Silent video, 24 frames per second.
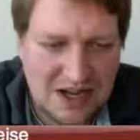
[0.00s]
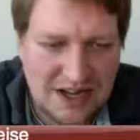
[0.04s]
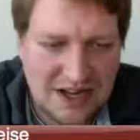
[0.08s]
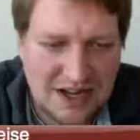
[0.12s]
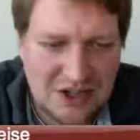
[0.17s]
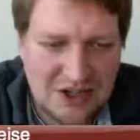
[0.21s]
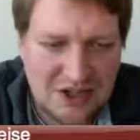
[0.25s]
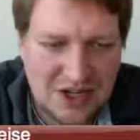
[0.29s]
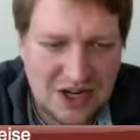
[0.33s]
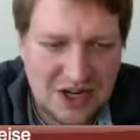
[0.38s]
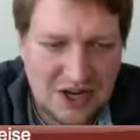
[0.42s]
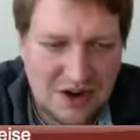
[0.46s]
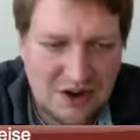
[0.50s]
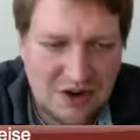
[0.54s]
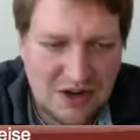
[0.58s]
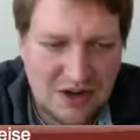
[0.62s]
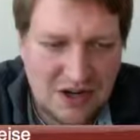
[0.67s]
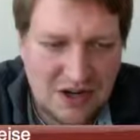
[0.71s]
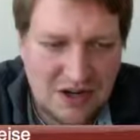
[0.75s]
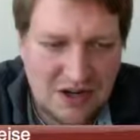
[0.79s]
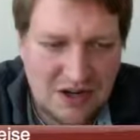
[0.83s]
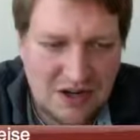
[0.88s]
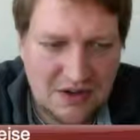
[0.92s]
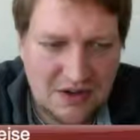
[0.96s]
an der Stelle
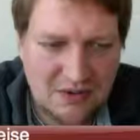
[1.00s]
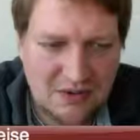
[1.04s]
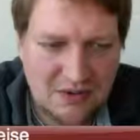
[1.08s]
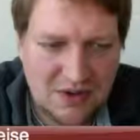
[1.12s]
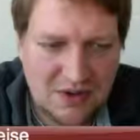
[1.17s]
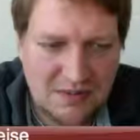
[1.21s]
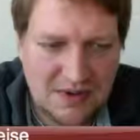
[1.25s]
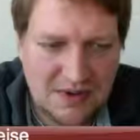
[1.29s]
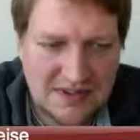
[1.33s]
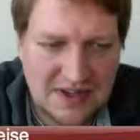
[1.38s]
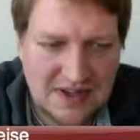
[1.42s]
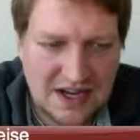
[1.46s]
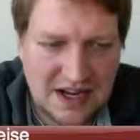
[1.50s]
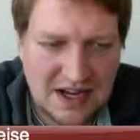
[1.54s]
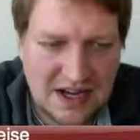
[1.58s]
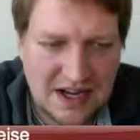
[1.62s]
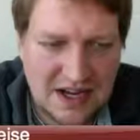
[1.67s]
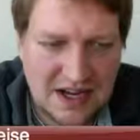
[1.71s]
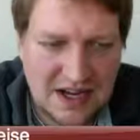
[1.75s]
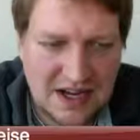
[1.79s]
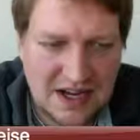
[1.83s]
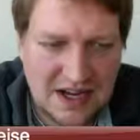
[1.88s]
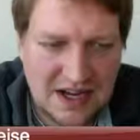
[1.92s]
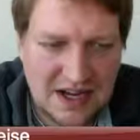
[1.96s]
auch äh, nur noch mal sagen,